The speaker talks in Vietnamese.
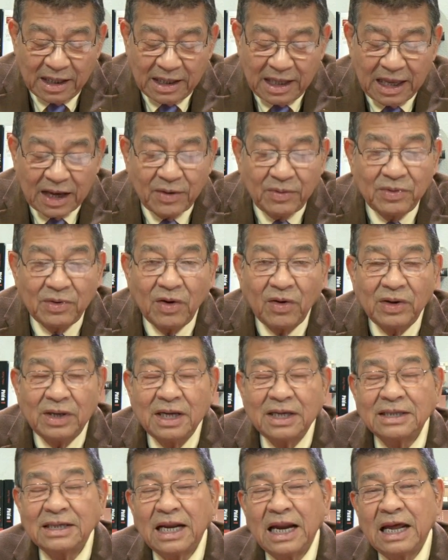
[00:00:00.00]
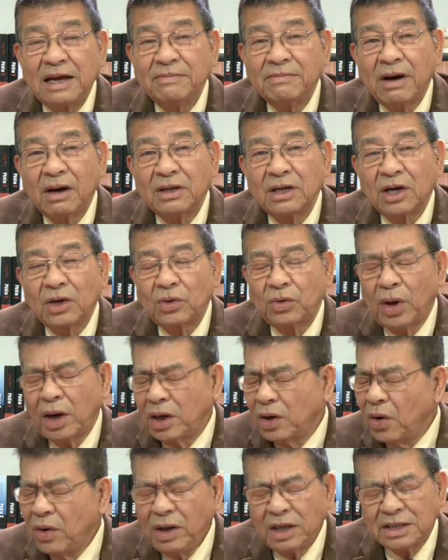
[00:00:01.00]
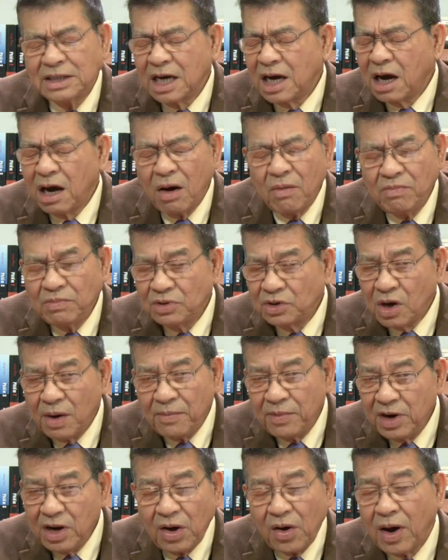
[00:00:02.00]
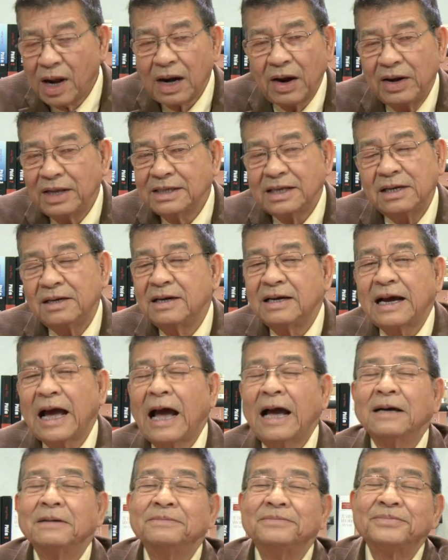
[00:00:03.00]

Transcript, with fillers: thì cũng có những gia đình bảo rằng tuyệt đối sẽ không cho một đứa con nào đi ra đường cả